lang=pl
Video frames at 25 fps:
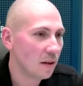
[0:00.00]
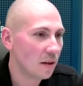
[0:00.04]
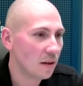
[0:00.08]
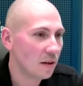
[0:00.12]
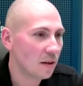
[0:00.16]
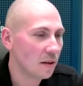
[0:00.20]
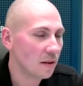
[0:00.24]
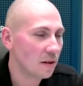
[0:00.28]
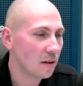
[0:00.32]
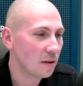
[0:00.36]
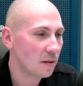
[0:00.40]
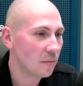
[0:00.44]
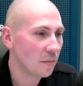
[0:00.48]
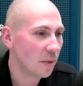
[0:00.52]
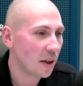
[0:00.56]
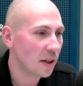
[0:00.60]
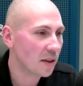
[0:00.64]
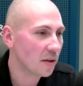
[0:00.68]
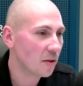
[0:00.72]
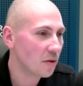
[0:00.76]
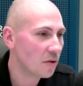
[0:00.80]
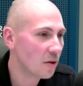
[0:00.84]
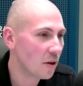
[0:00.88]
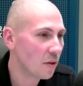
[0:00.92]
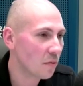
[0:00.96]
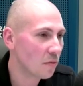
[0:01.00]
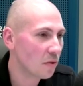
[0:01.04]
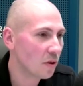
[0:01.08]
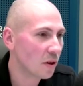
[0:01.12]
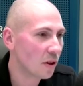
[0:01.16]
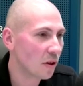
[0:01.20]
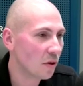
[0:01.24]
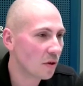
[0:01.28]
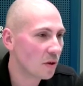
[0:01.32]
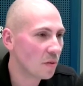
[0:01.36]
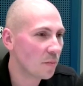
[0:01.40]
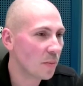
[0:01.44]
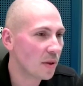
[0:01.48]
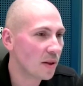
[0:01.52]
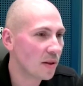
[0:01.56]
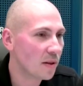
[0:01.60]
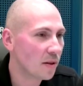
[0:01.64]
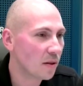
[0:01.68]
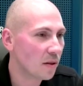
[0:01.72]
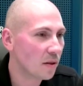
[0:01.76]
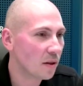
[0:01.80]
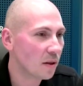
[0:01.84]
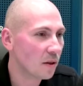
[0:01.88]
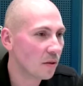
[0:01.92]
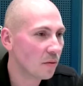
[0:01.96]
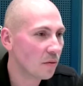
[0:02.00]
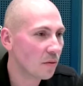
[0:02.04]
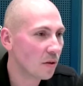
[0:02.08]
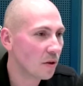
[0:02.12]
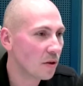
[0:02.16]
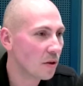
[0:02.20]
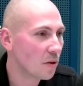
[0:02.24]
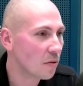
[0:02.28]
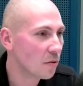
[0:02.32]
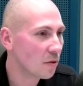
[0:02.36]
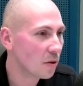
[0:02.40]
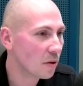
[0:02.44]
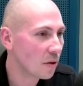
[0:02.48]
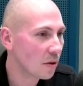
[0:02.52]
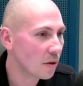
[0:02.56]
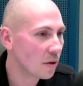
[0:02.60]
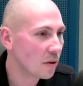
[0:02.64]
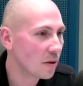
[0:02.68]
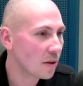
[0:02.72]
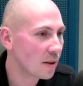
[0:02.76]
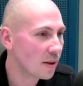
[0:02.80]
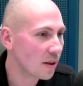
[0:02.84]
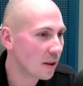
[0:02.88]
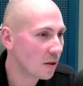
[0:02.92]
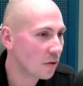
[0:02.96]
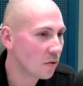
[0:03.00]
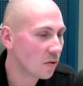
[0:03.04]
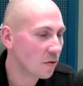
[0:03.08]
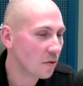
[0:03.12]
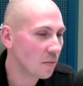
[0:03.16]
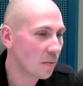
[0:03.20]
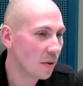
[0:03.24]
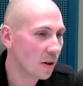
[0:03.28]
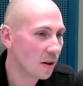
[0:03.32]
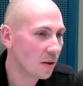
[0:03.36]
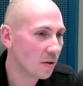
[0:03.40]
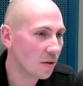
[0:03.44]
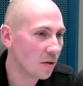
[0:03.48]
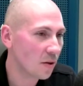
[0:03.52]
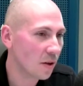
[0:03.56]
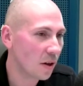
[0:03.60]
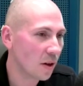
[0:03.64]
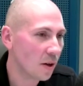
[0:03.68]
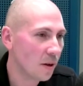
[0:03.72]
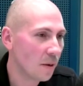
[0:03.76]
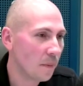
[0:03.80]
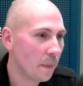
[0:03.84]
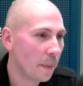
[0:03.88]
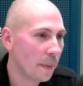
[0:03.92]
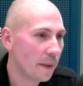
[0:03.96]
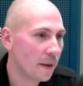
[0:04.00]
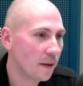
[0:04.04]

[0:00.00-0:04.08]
E, bardzo ciężkie, rozpędzone, które ciężko jest zatrzymać.